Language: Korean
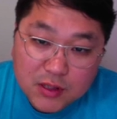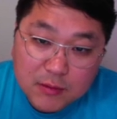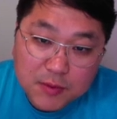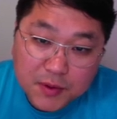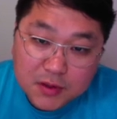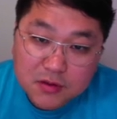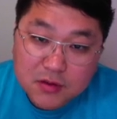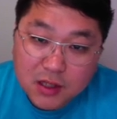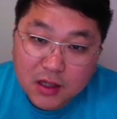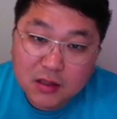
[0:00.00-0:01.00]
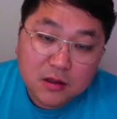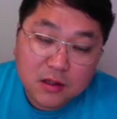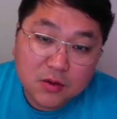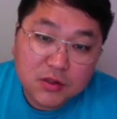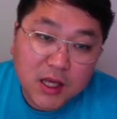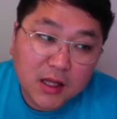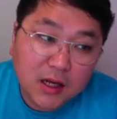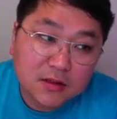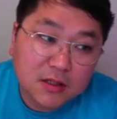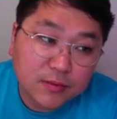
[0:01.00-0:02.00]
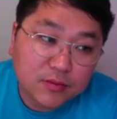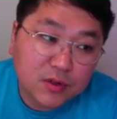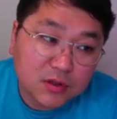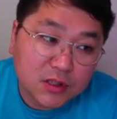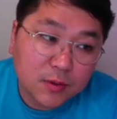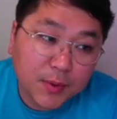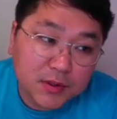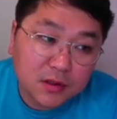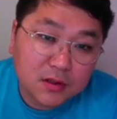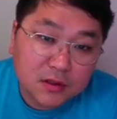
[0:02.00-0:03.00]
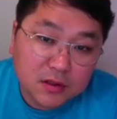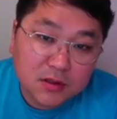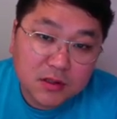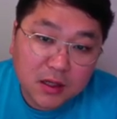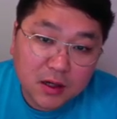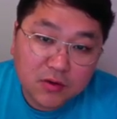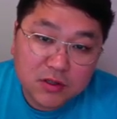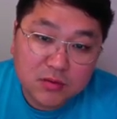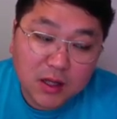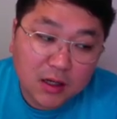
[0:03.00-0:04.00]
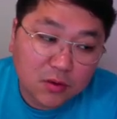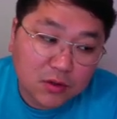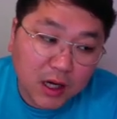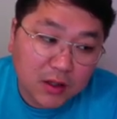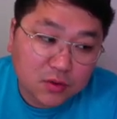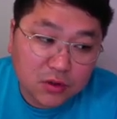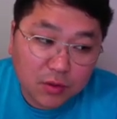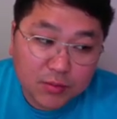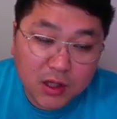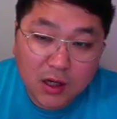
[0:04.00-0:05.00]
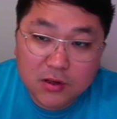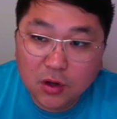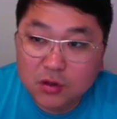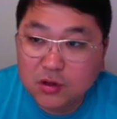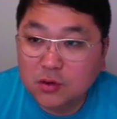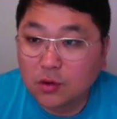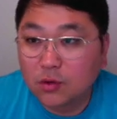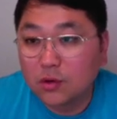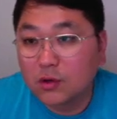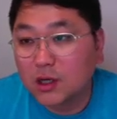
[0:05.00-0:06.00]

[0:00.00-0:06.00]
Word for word: 30% 세일, 그리고 세일하는 제품들은 15% 세일하고 있습니다. 할인코드 아래쪽 전부 다 적어드리도록